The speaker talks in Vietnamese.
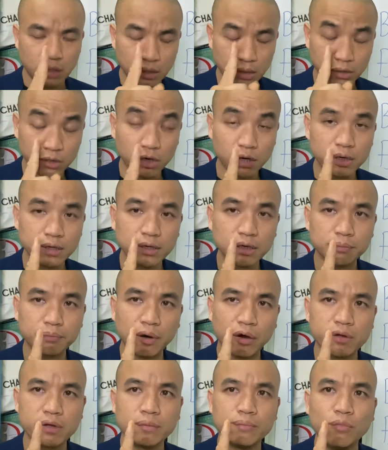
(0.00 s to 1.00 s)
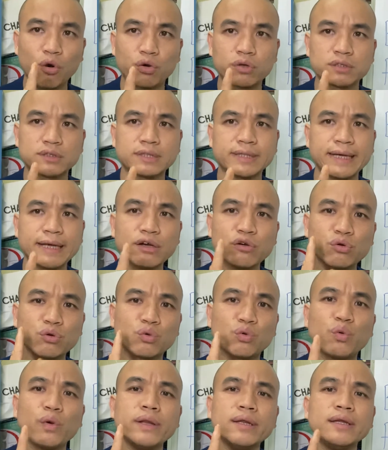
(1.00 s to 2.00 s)
người được bảo hiểm một sẽ
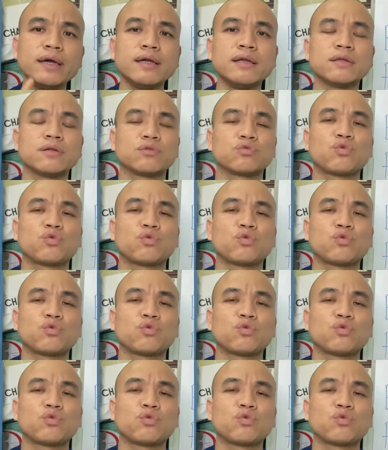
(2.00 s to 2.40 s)
quyết định